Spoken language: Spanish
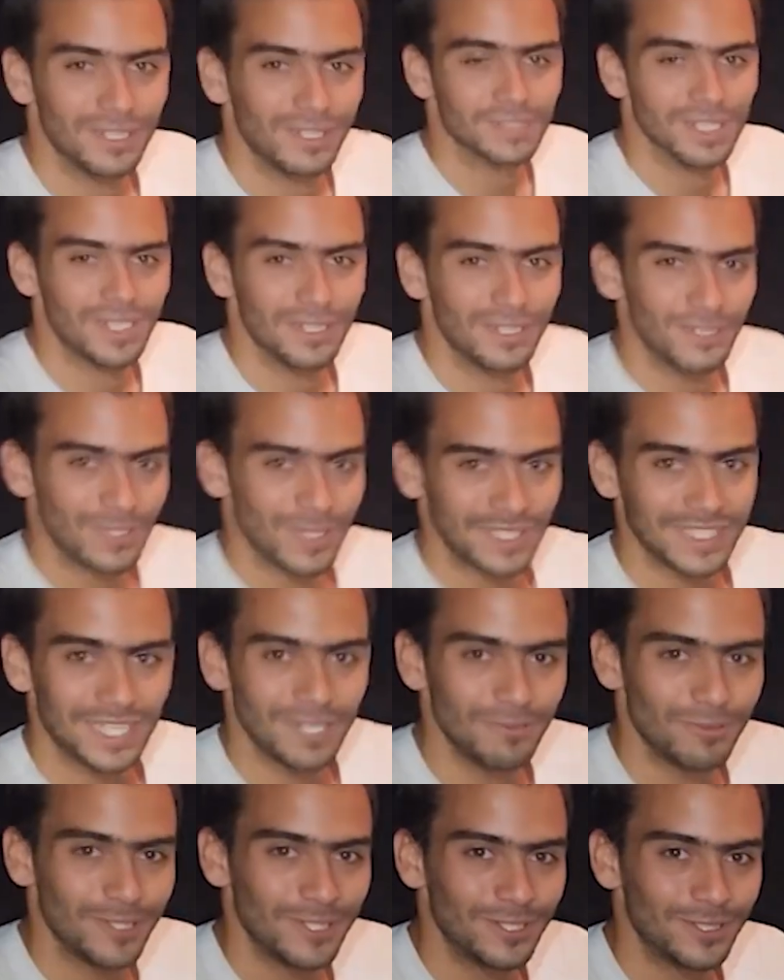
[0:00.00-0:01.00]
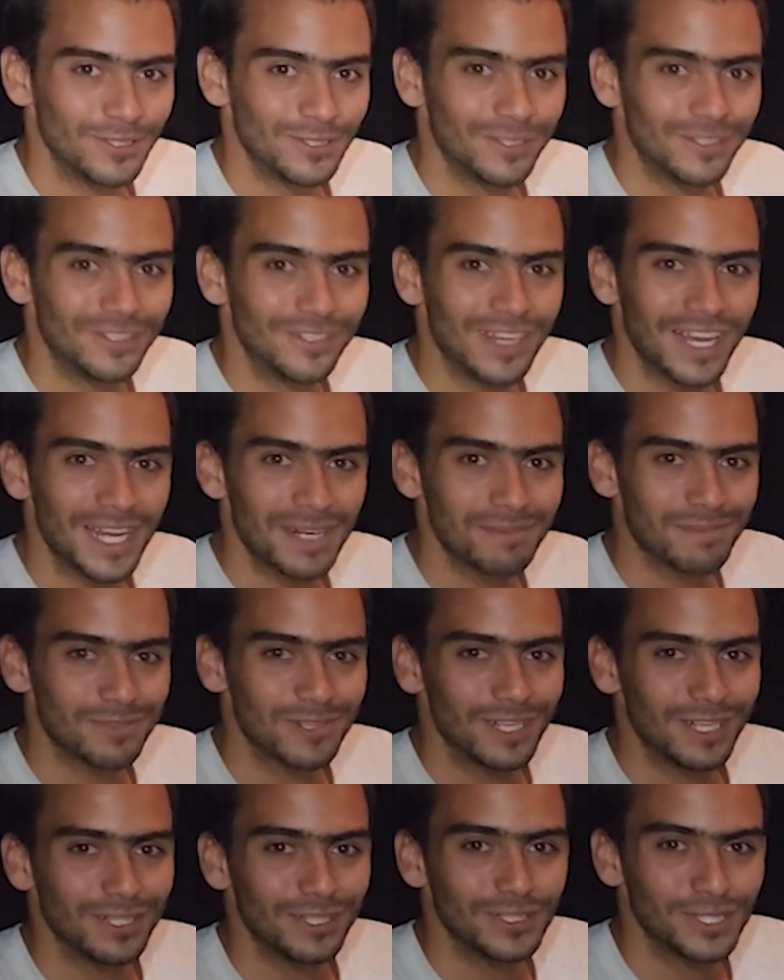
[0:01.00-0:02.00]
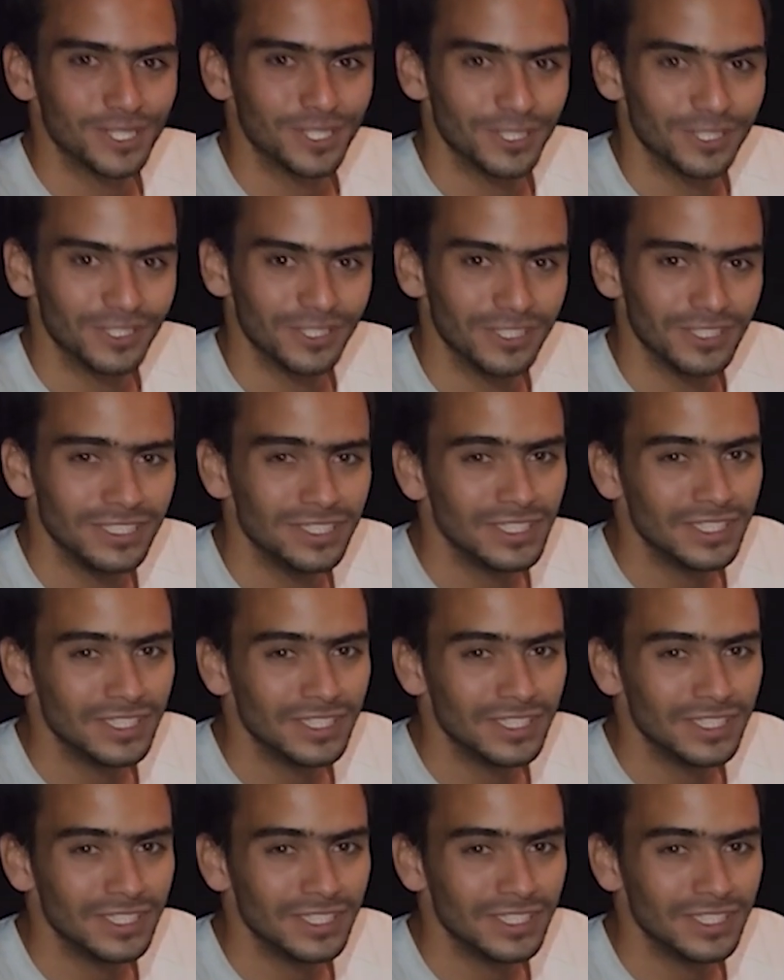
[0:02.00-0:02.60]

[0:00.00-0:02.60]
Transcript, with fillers: A lo que va a ser nuestro hogar por la noche de hoy,